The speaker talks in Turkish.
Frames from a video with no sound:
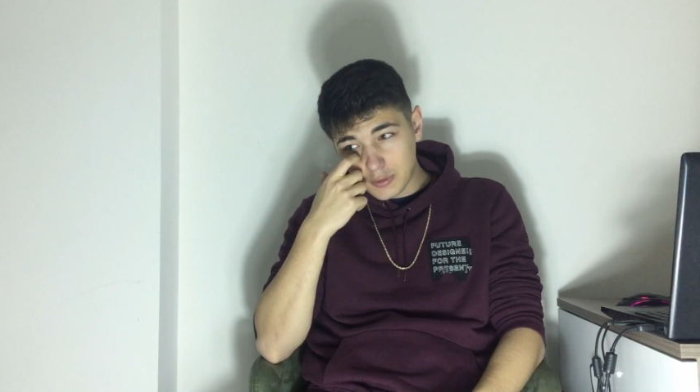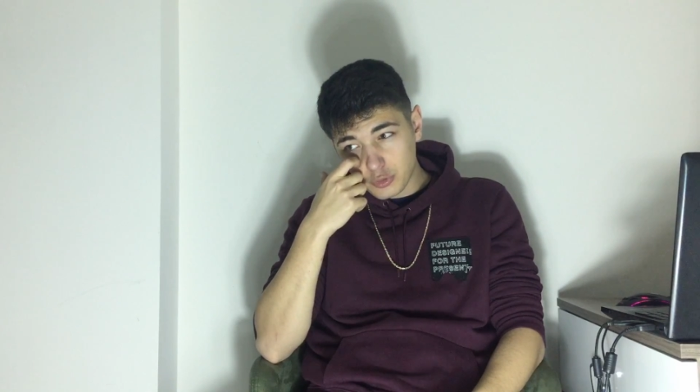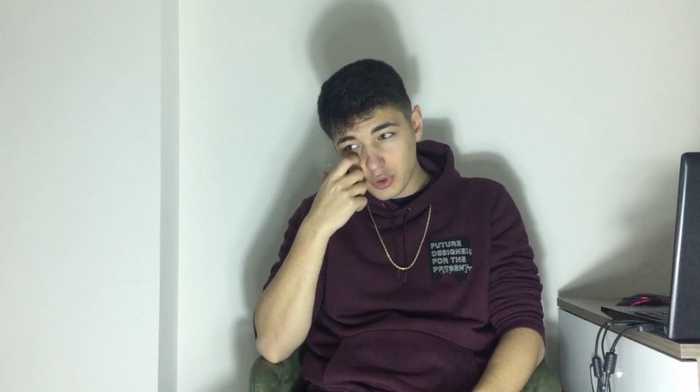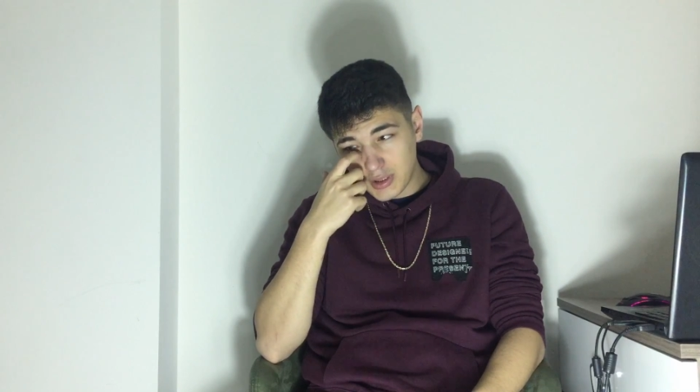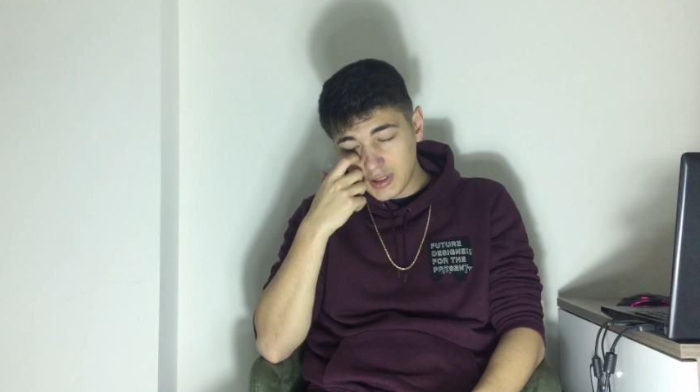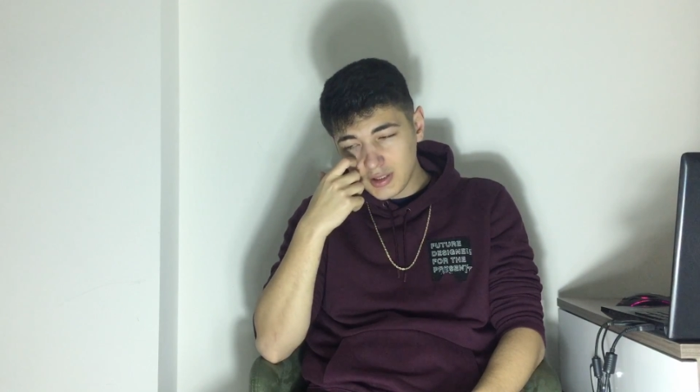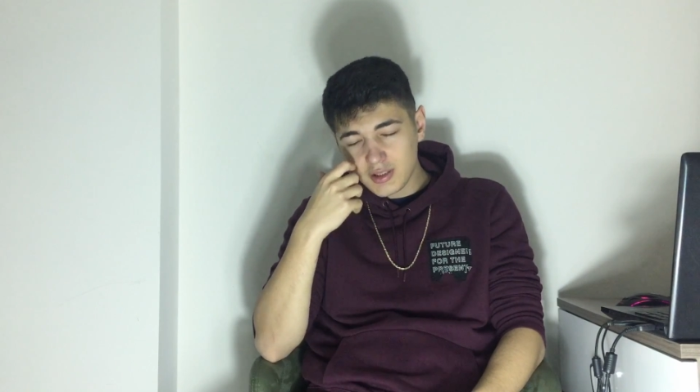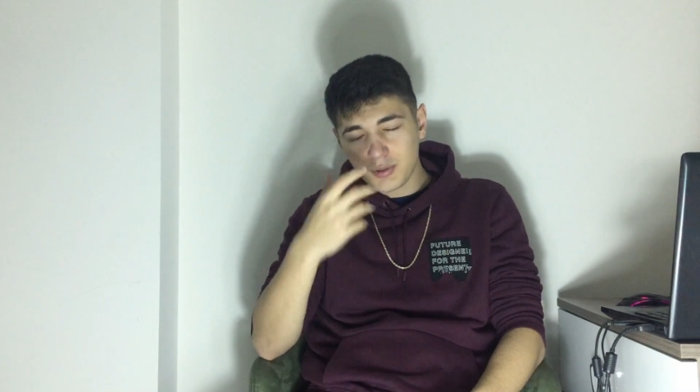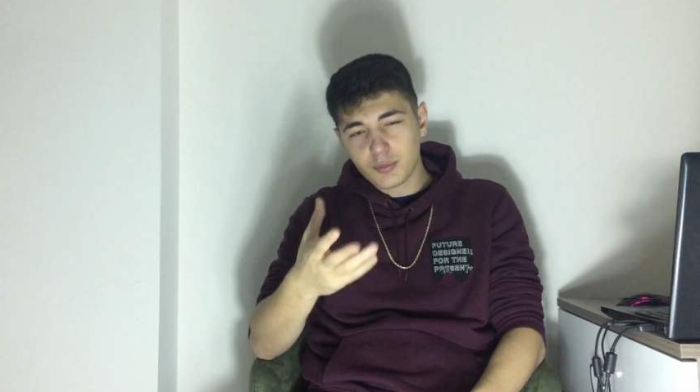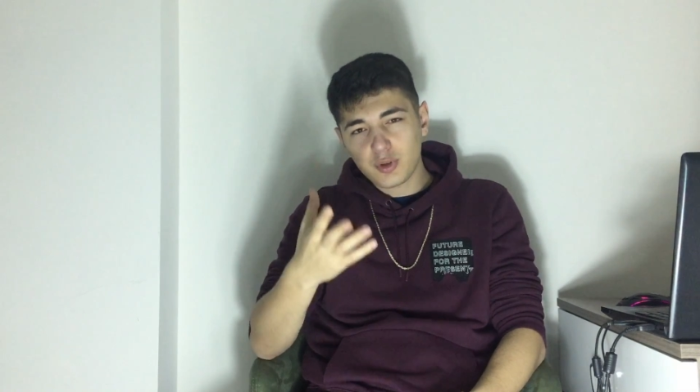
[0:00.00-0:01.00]
yani şu anda
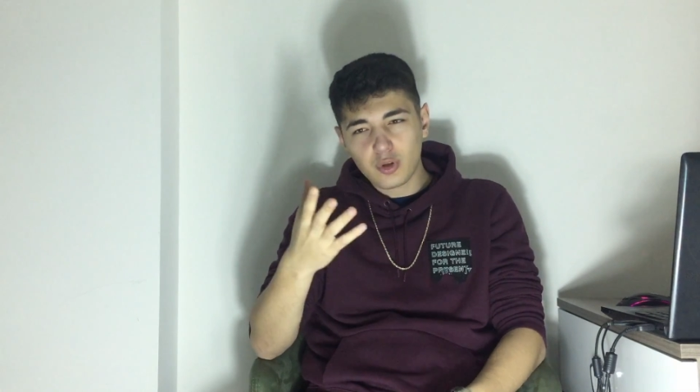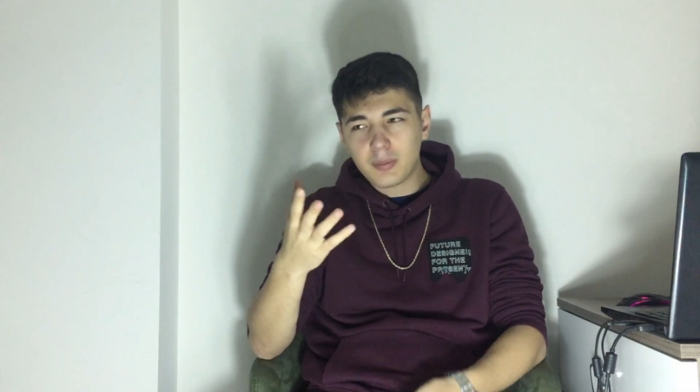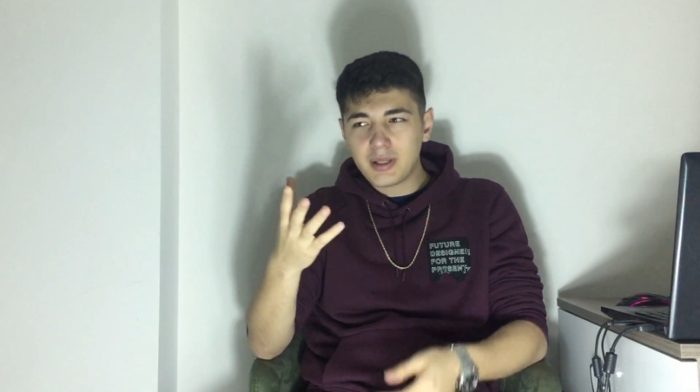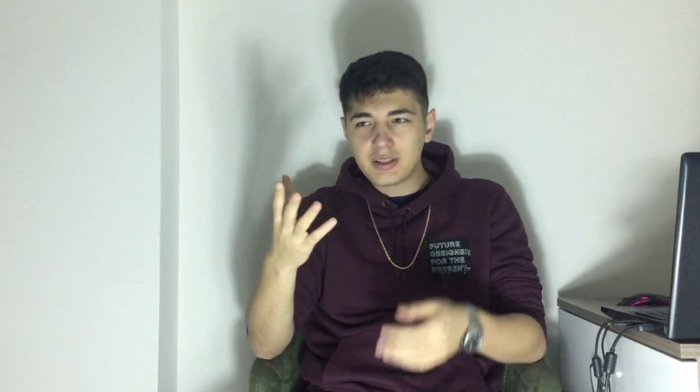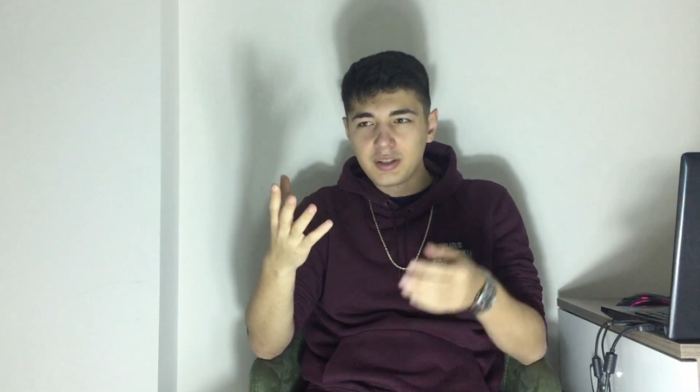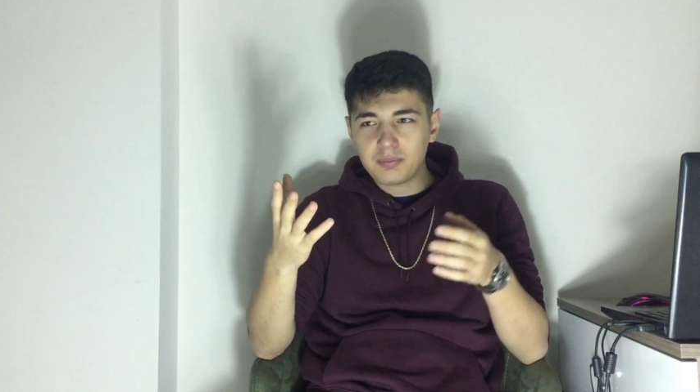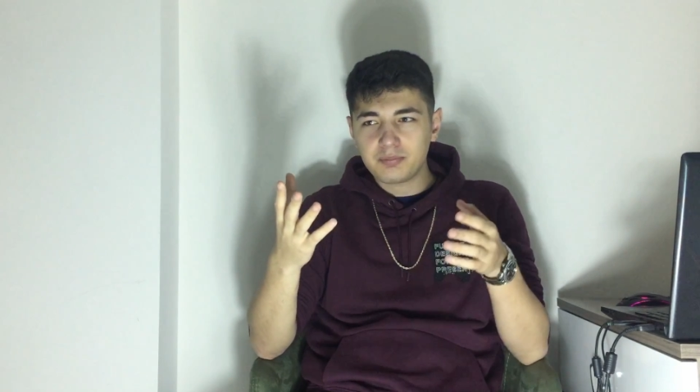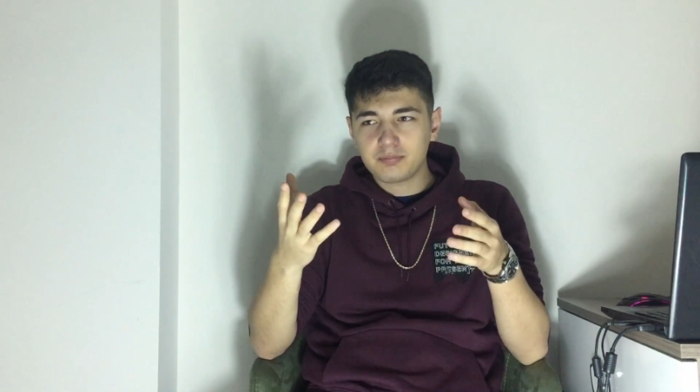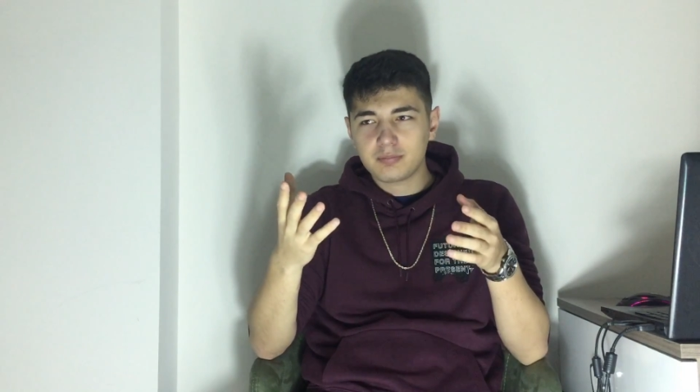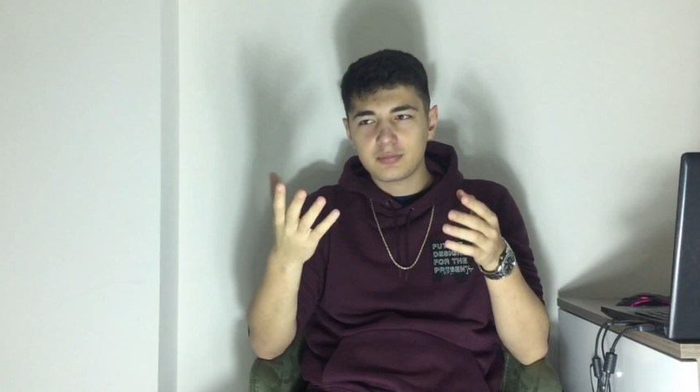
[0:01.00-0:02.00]
içimi dökebileceğim
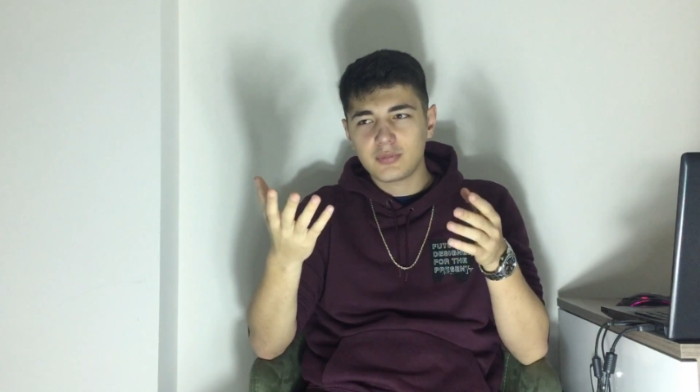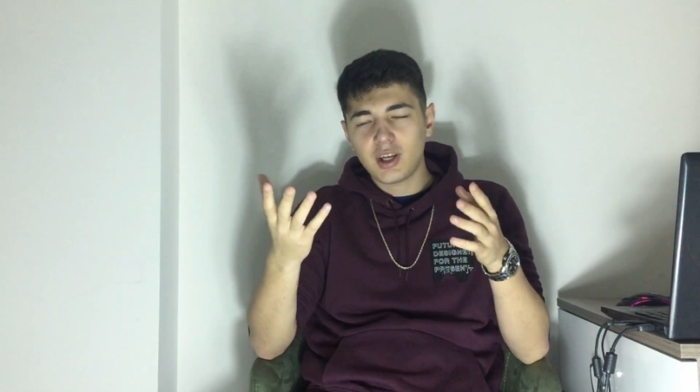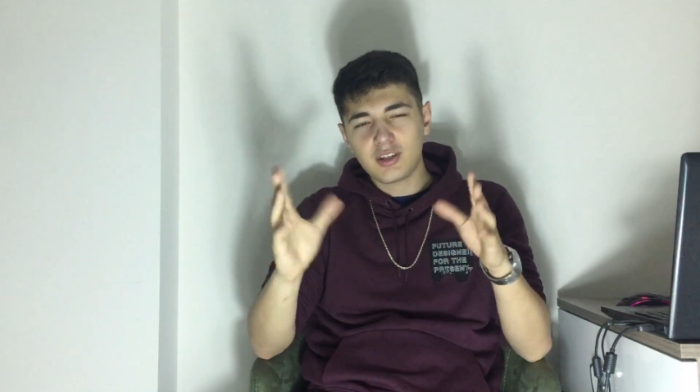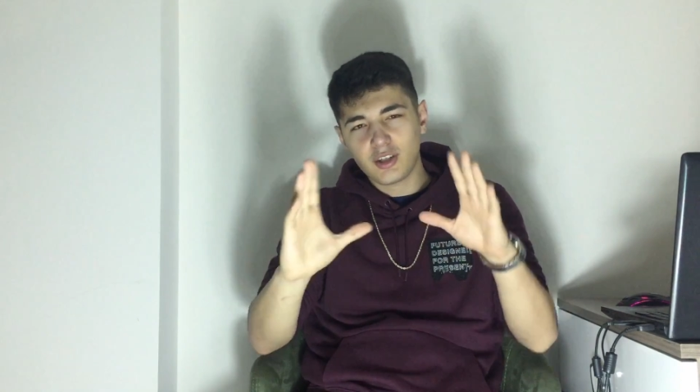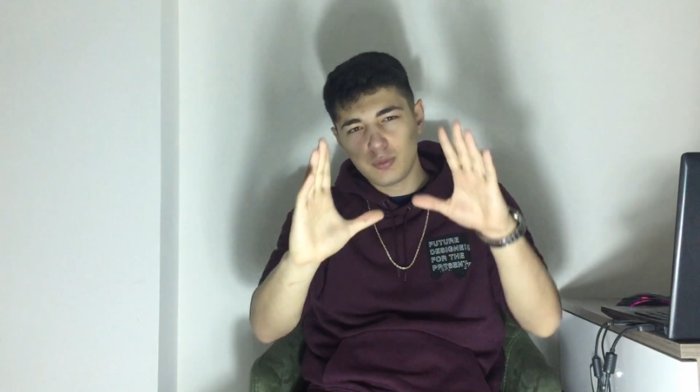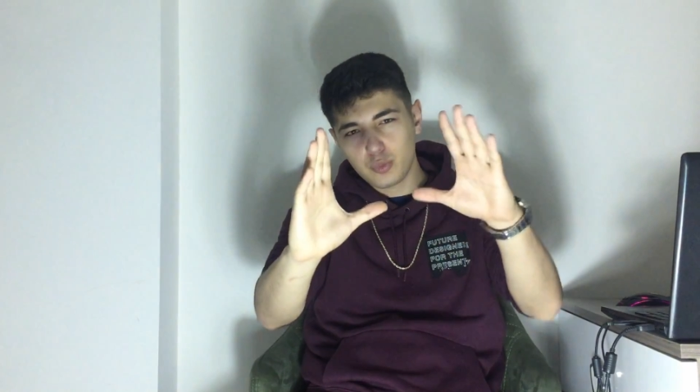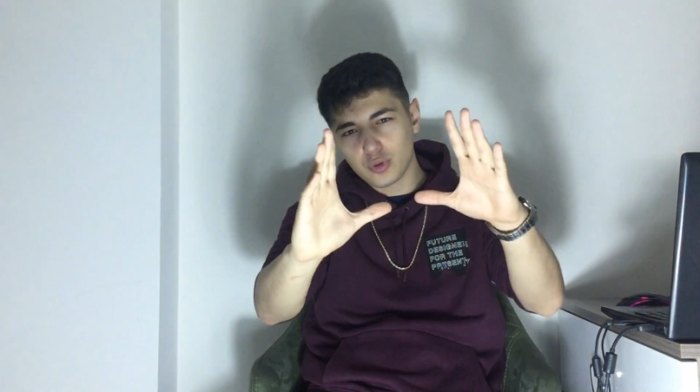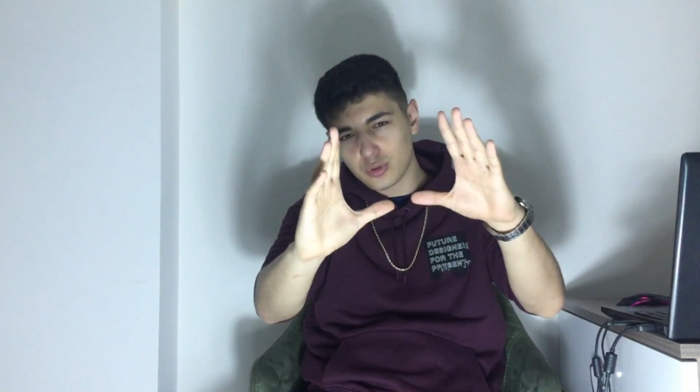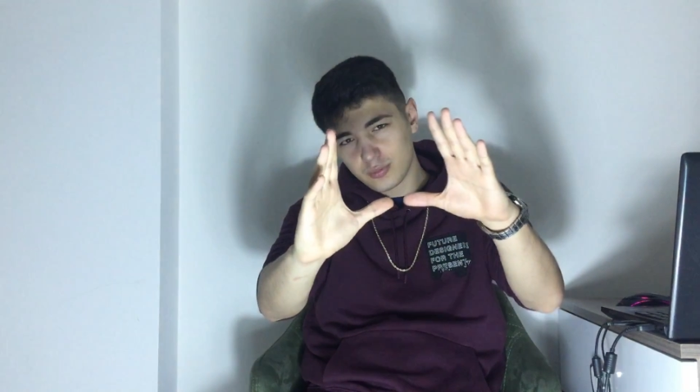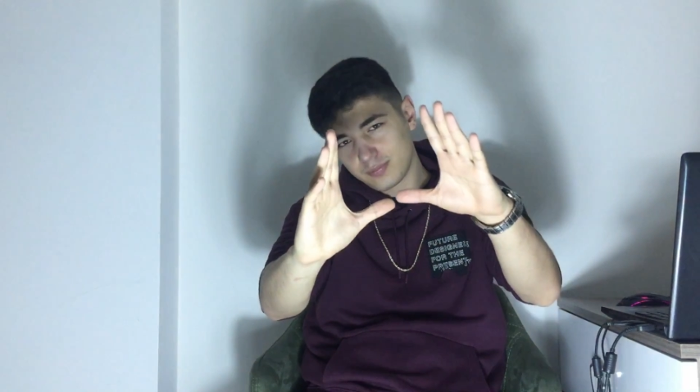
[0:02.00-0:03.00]
tek şey
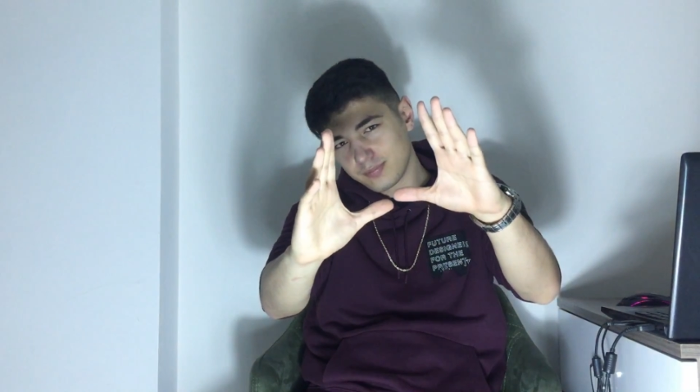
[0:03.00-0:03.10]
bu.